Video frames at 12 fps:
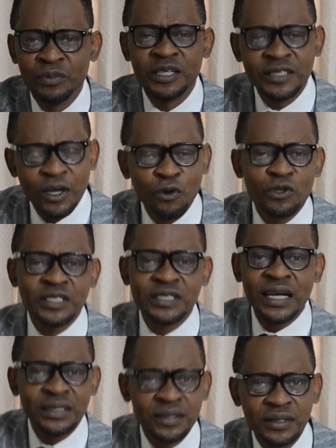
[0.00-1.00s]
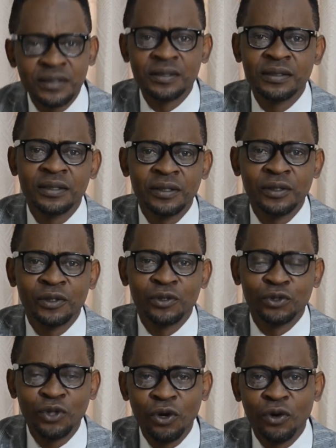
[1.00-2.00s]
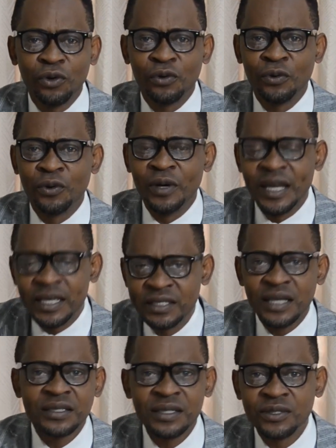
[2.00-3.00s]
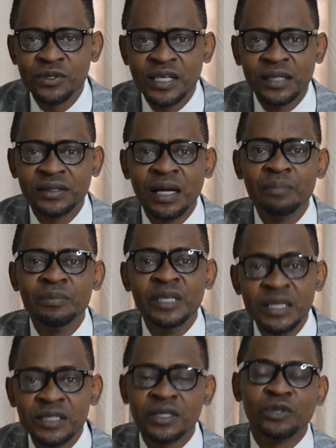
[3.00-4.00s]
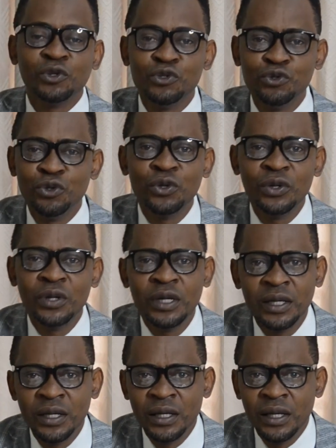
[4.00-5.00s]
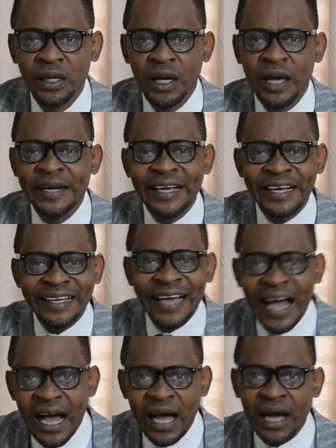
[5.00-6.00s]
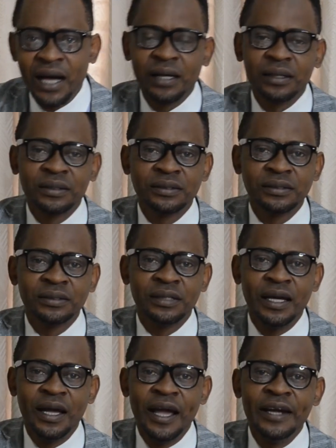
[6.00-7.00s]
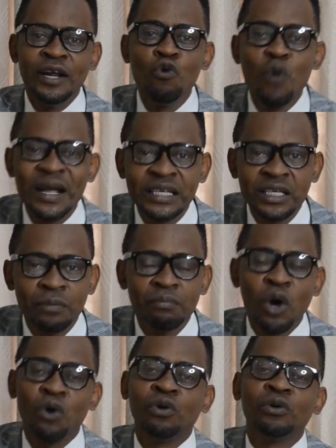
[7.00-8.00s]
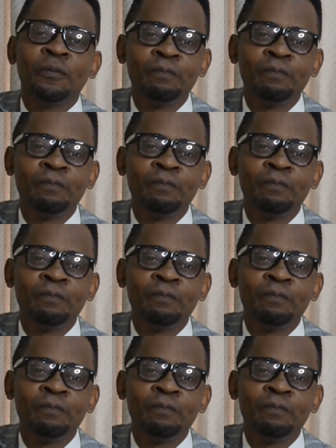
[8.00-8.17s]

il se constate dans l'exercice de certains ministres de Dieu un écart, un éloignement